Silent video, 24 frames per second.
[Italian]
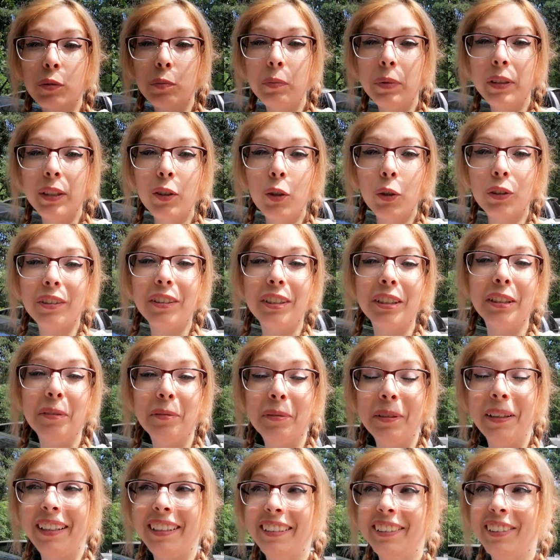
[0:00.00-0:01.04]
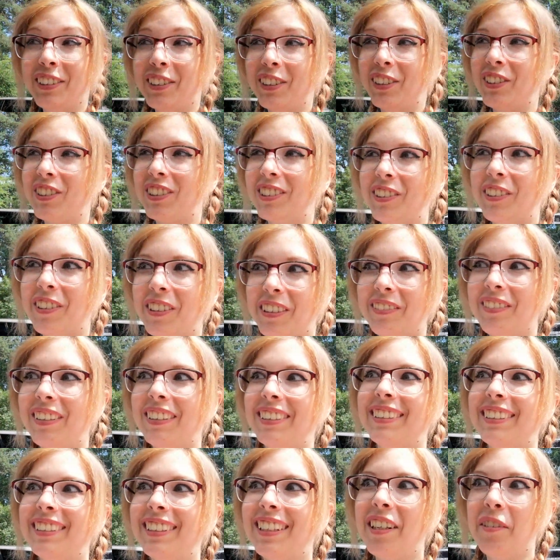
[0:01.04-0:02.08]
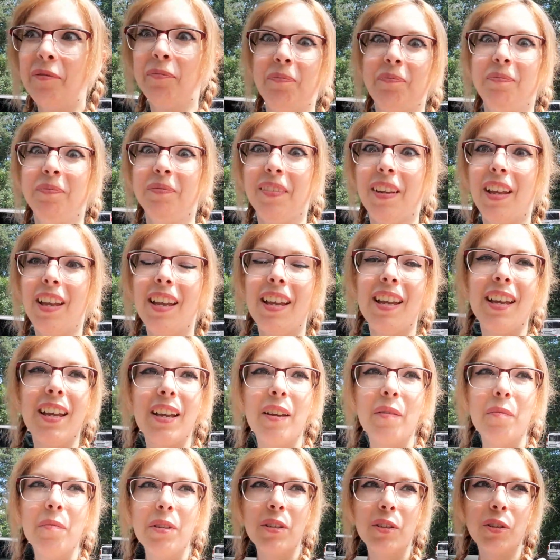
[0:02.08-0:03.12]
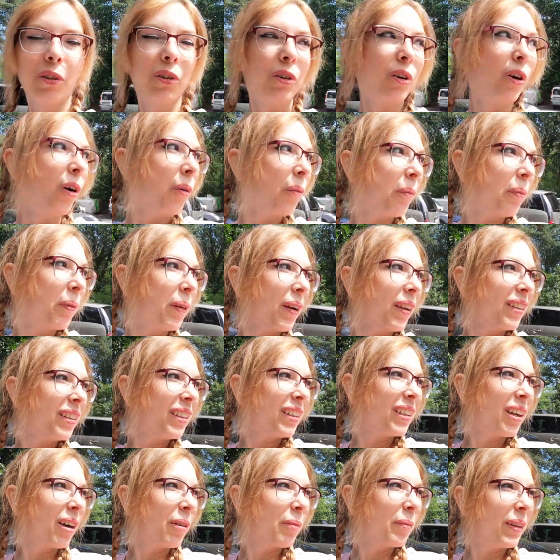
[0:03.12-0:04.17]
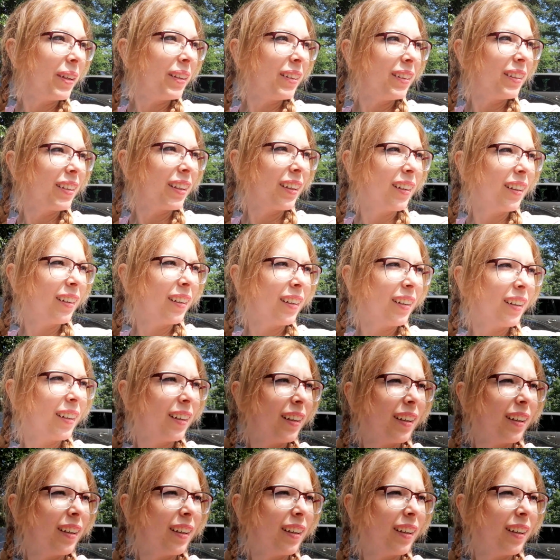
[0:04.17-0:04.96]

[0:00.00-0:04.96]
sbigottimento, cioè sono rimasta... Mi sono praticamente...